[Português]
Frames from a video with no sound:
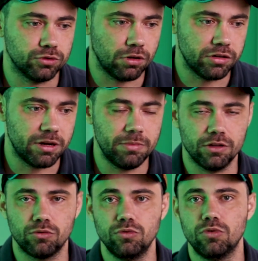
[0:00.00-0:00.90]
um solo de
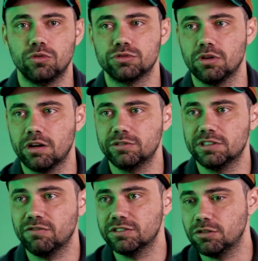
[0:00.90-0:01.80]
abertura, um solo que você
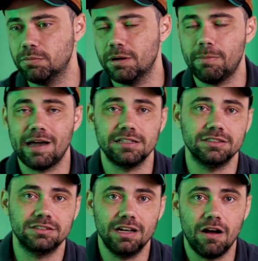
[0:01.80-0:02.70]
está fazendo um preparo
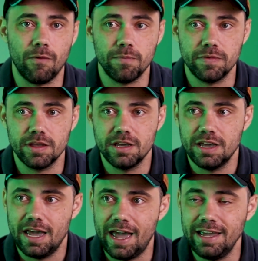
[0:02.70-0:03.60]
inicial,
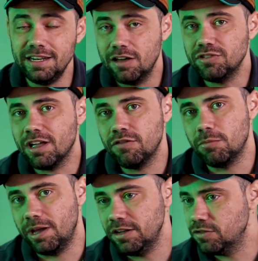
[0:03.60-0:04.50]
é,
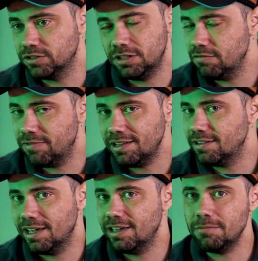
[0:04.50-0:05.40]
inevitavelmente você vai
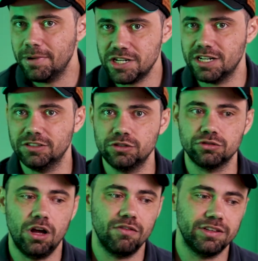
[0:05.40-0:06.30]
ter que mexer nesse
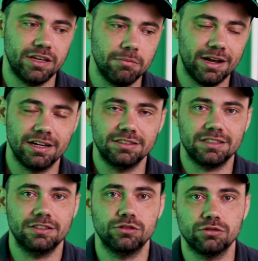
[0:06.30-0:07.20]
solo, vai ter que
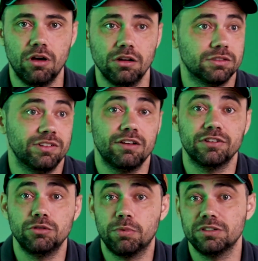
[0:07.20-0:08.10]
mecanizar esse solo, você vai ter que
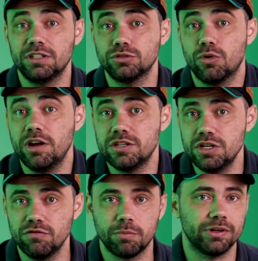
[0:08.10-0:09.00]
fazer um processo
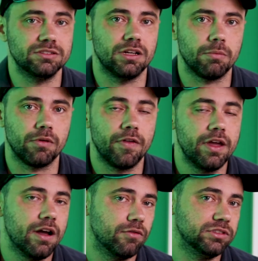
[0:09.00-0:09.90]
corretivo, por exemplo.
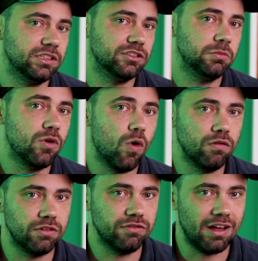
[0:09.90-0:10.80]
Vocês me
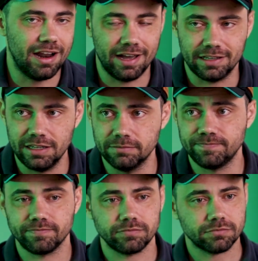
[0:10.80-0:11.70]
ouvem falar aqui